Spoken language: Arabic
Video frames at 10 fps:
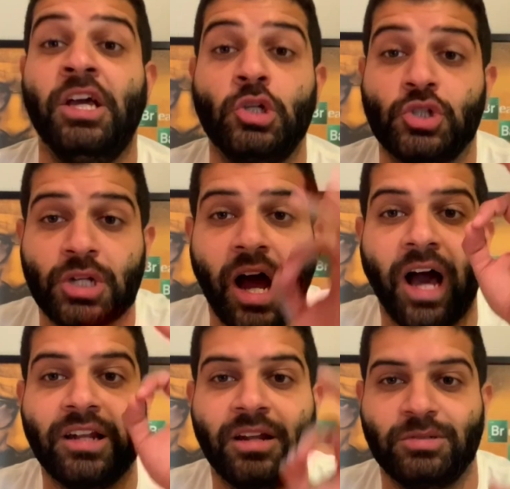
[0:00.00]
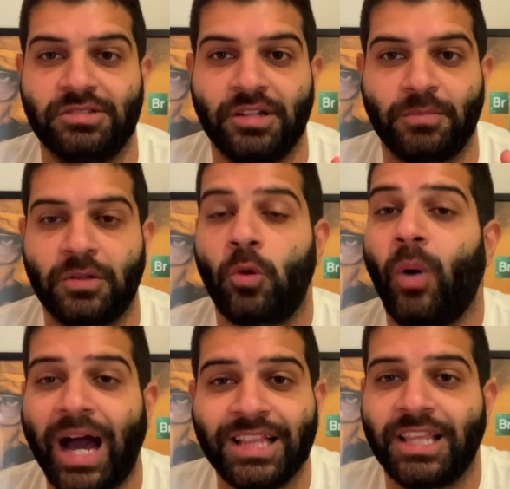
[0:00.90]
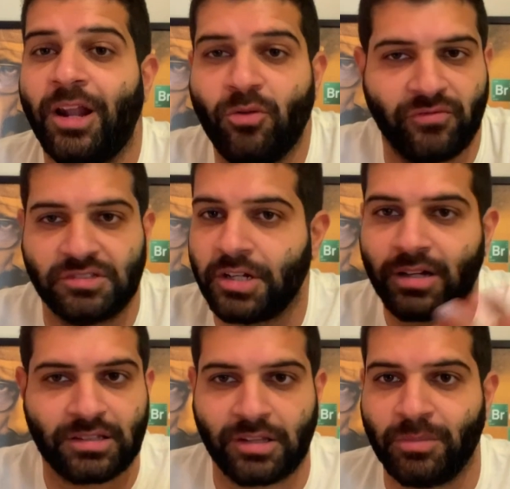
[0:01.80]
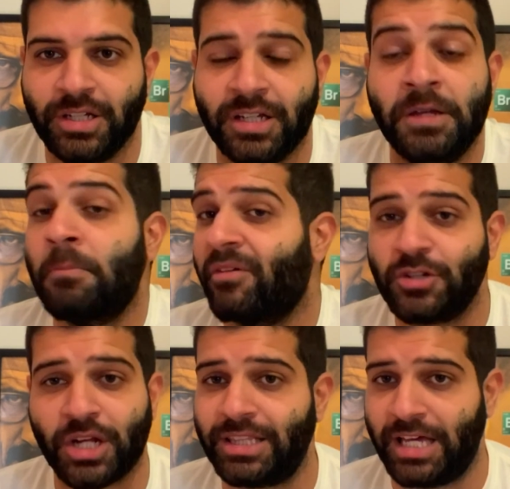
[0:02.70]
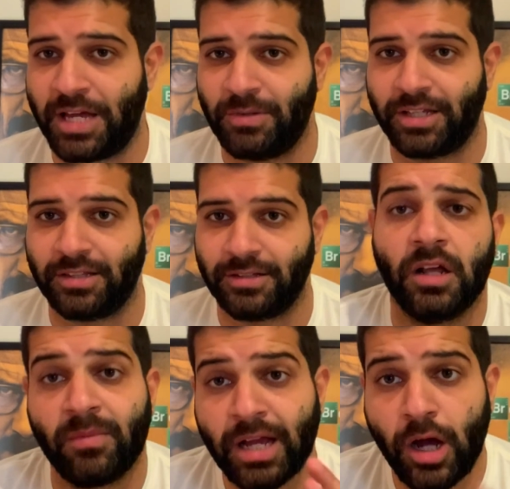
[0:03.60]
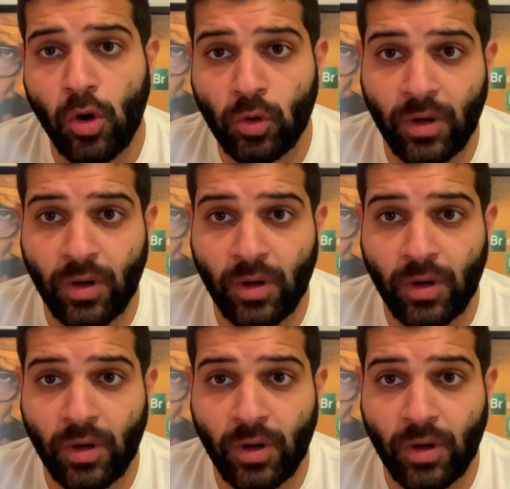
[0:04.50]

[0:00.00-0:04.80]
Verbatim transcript: يشرحها لنا بالظبط وحتى لو في سياق الطبيعي مفيش حد هيعمل كده ريبيكا هول